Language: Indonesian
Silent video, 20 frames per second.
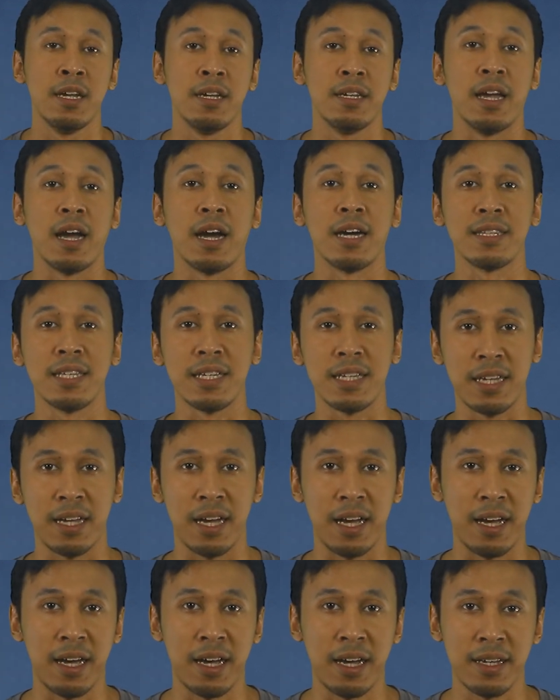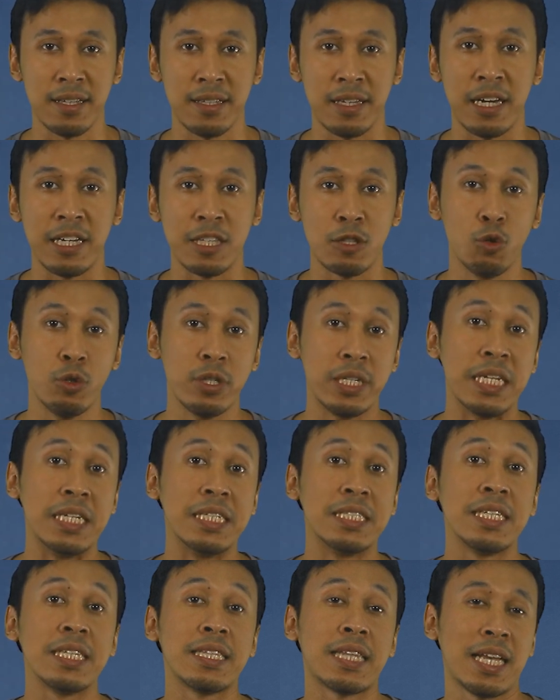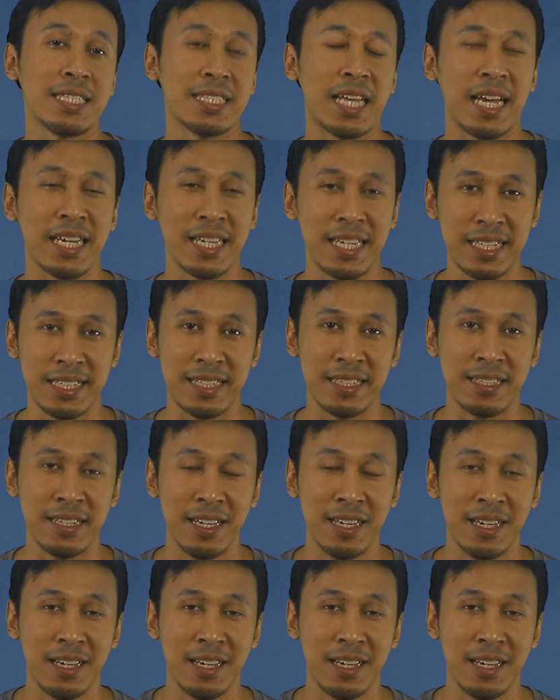Yang ketiga yaitu densitas angin